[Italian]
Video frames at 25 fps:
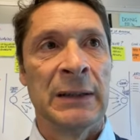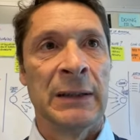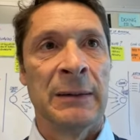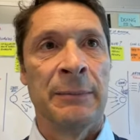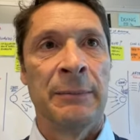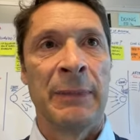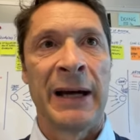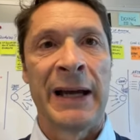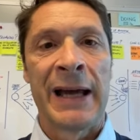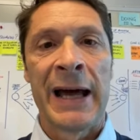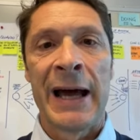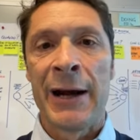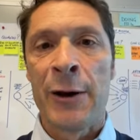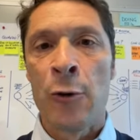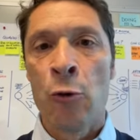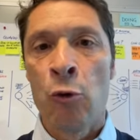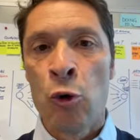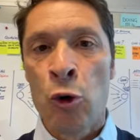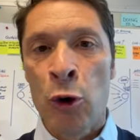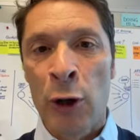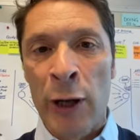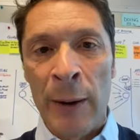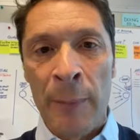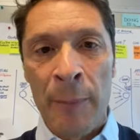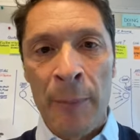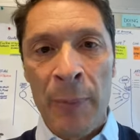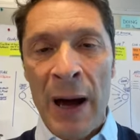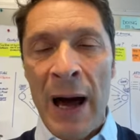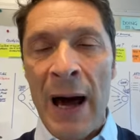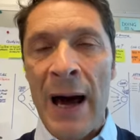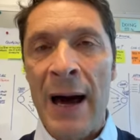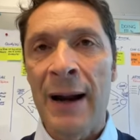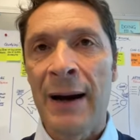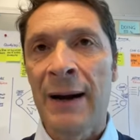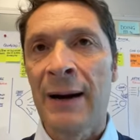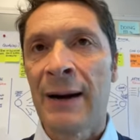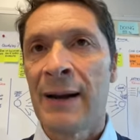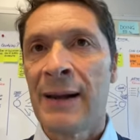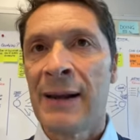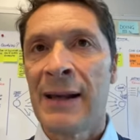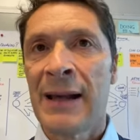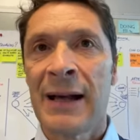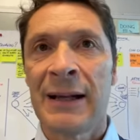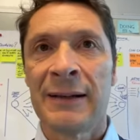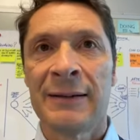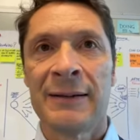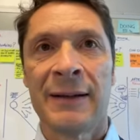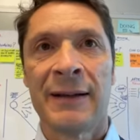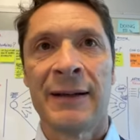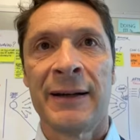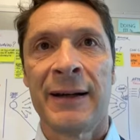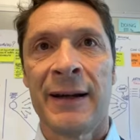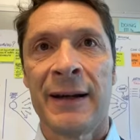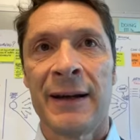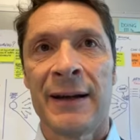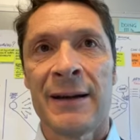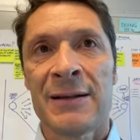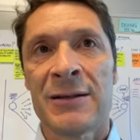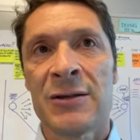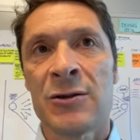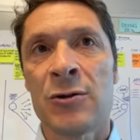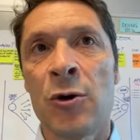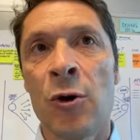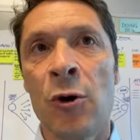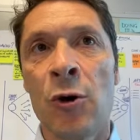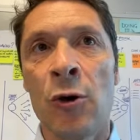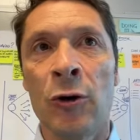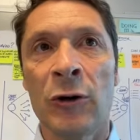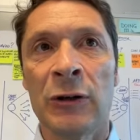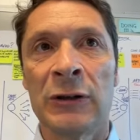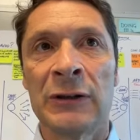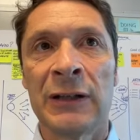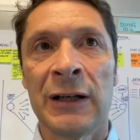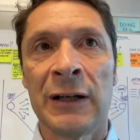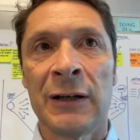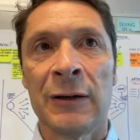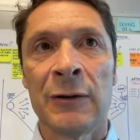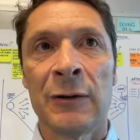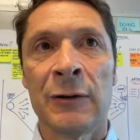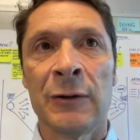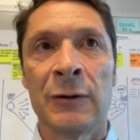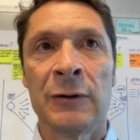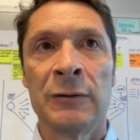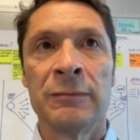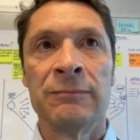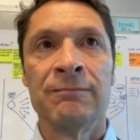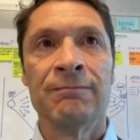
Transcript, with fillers: magari uno che parla e gli altri che ascoltano,